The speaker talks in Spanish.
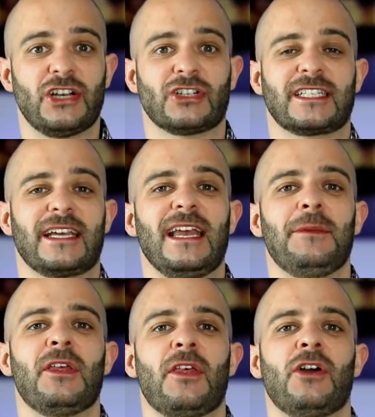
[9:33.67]
chicos, hasta aquí el
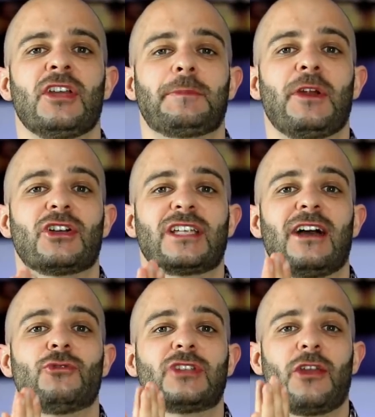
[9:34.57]
vídeo de hoy, espero que os haya
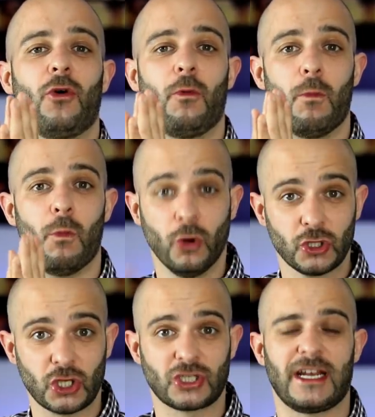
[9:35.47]
gustado
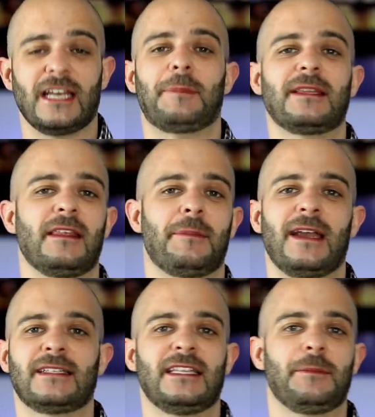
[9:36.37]
mucho, si queréis participar
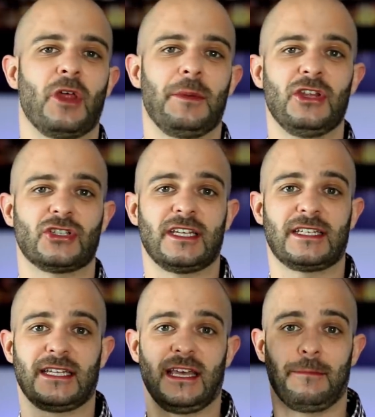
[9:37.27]
en este tipo de vídeos tenéis
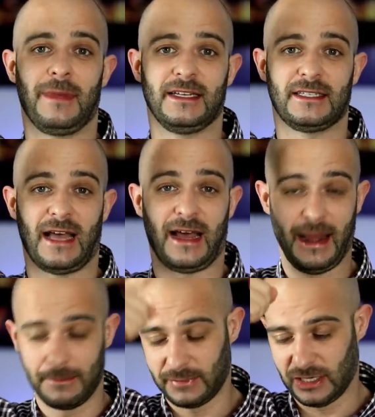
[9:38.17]
que seguirme en
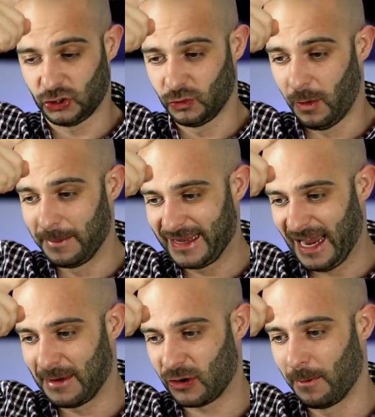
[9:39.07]
Instagram, que subo mi
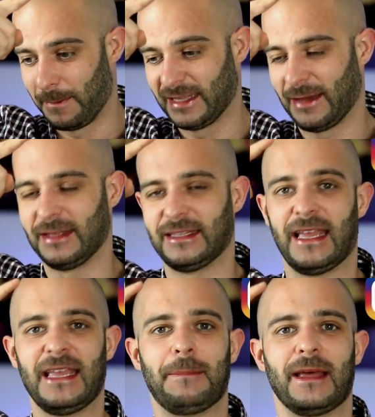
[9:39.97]
calva completamente
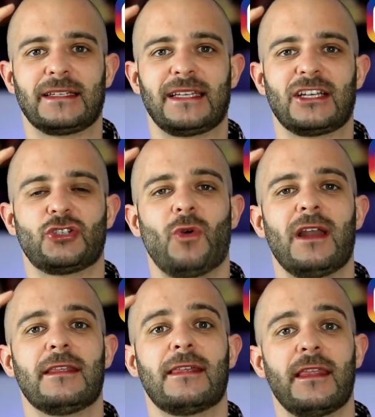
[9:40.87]

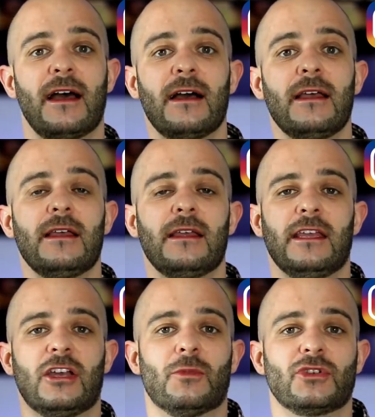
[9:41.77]
hipersexualizada,
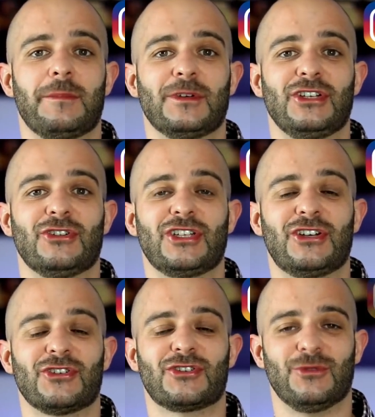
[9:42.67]
y como siempre os digo
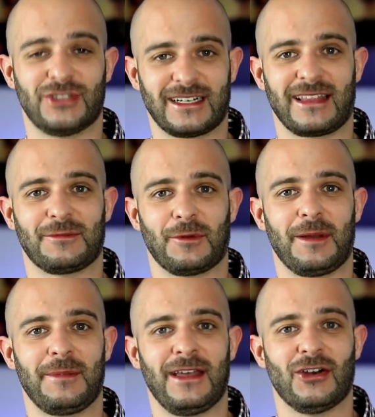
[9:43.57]
chicos, muchas gracias por
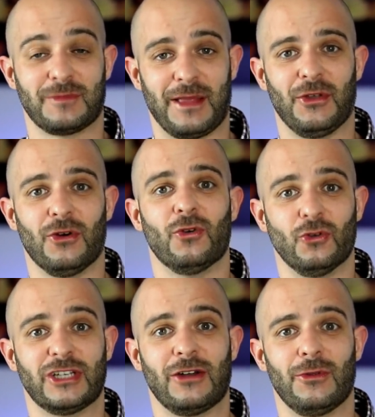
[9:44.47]
verme, os mando
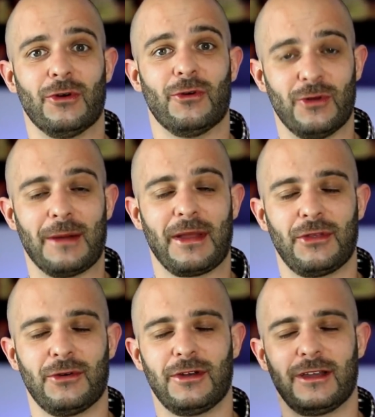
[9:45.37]
un saludo, un
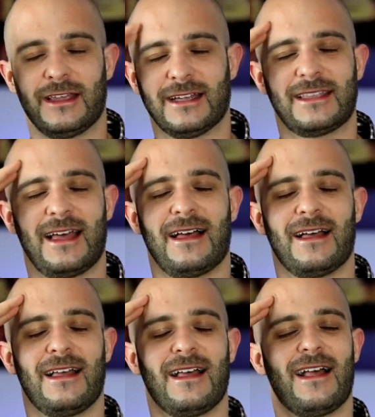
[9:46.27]
abrazo, y
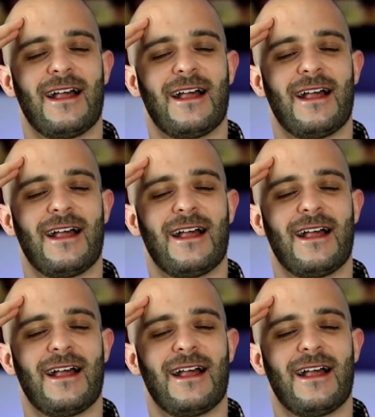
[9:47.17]
hasta